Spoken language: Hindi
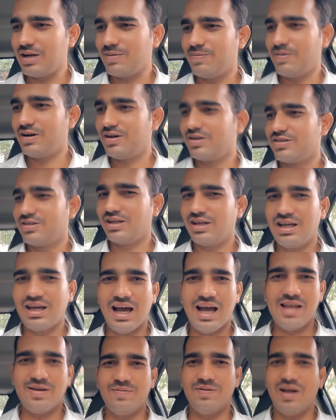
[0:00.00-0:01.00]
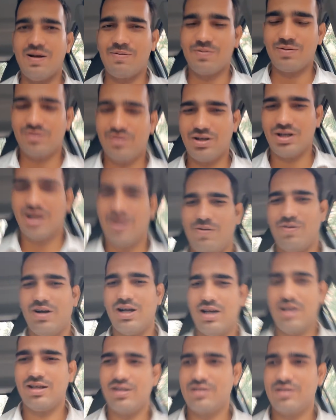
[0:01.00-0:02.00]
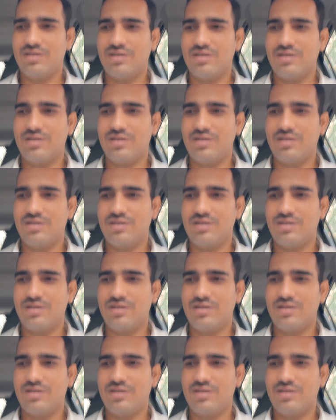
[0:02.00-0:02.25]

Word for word: क्या फंक्शन है आज मैं आपको दिखाऊंगा तो